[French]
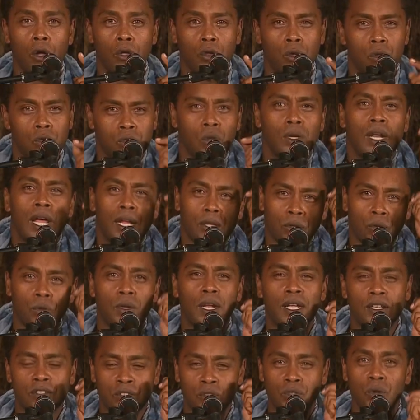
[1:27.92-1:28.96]
Dans son
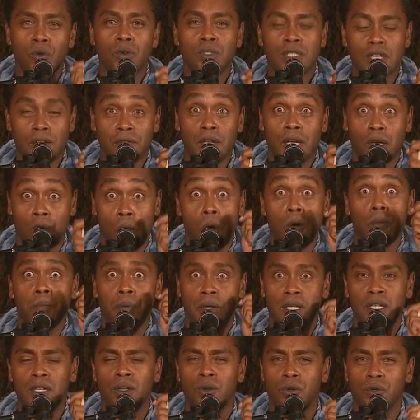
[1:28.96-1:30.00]
intonation, j'avais
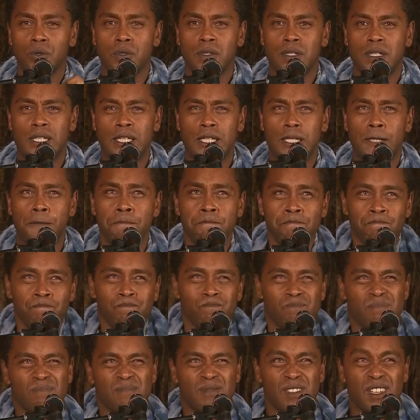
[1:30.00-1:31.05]
compris aussi
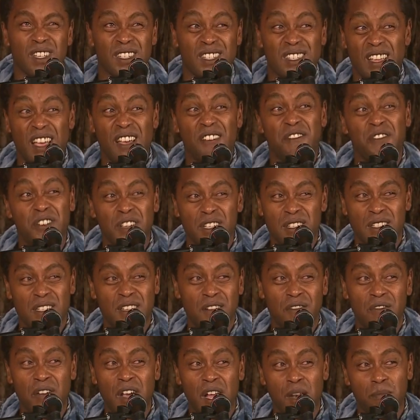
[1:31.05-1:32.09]
hmm, c'est un
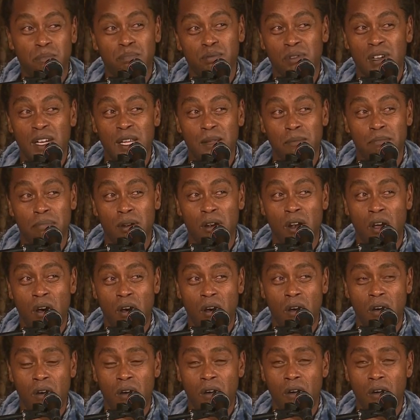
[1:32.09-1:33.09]
festival pour les blancs.